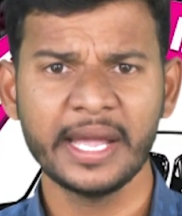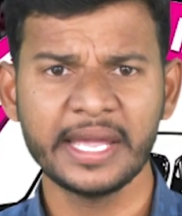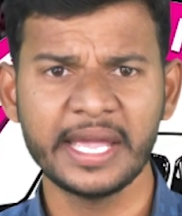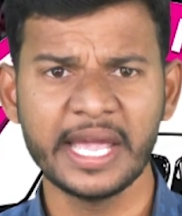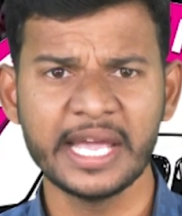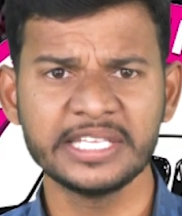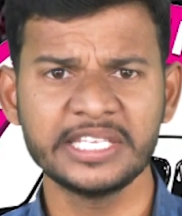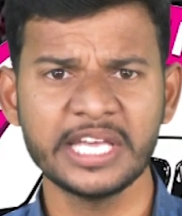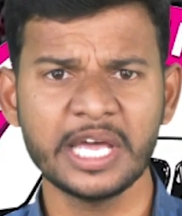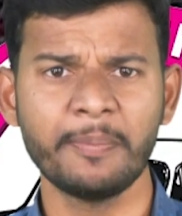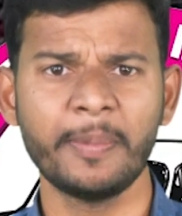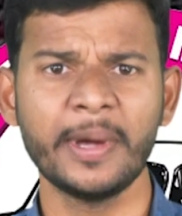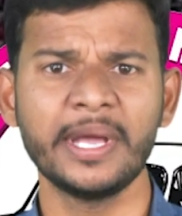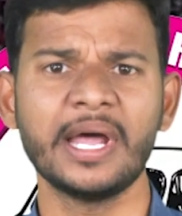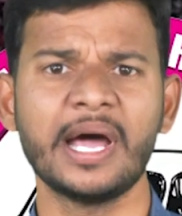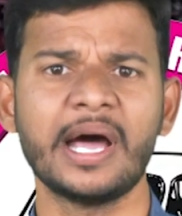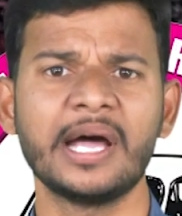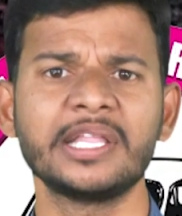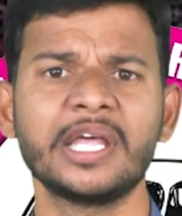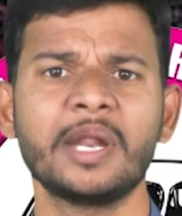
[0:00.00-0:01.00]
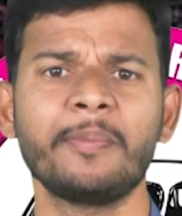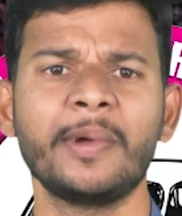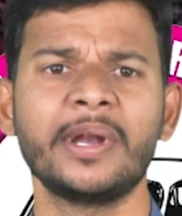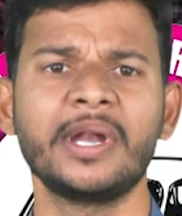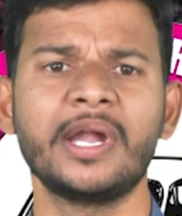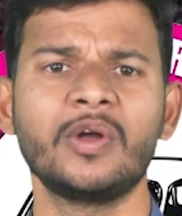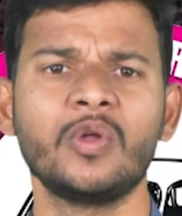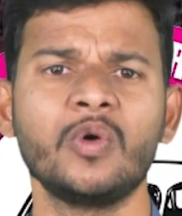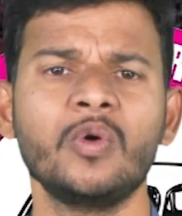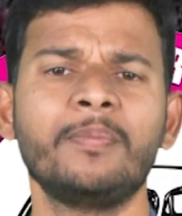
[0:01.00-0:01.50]
కేసీఆర్ పైన
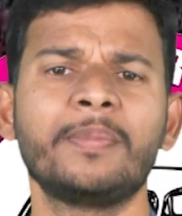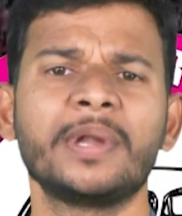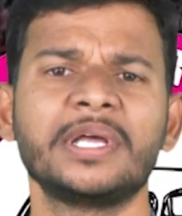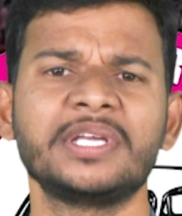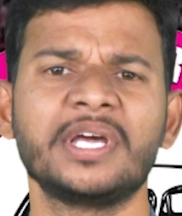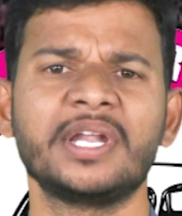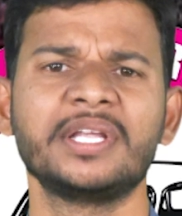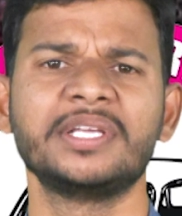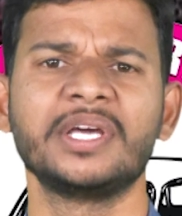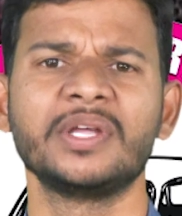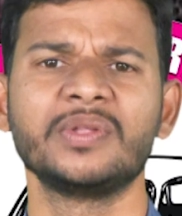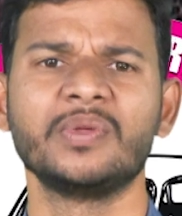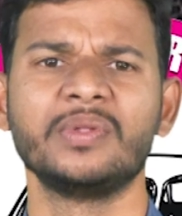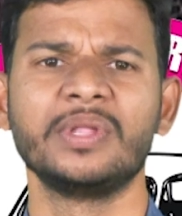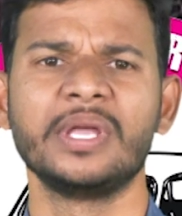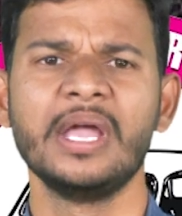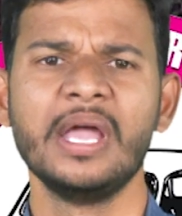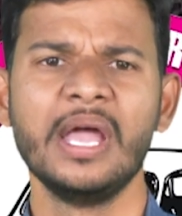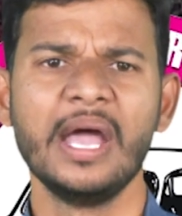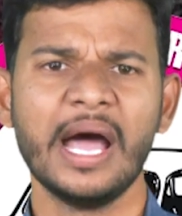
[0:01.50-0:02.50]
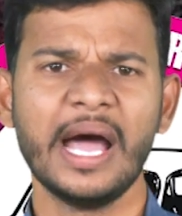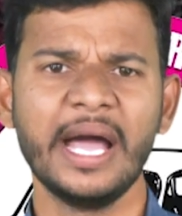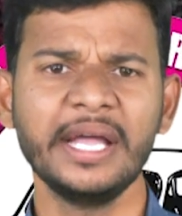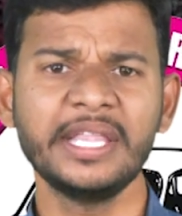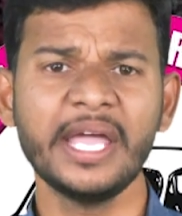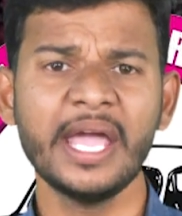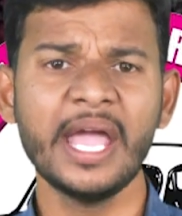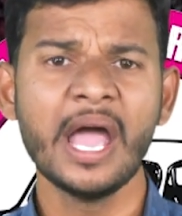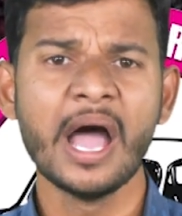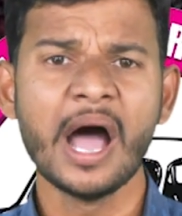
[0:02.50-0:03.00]
ఆధారపడినట్టు ప్రచారం జరుగుతుంది
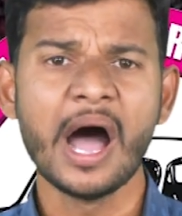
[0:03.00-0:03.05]
అయితే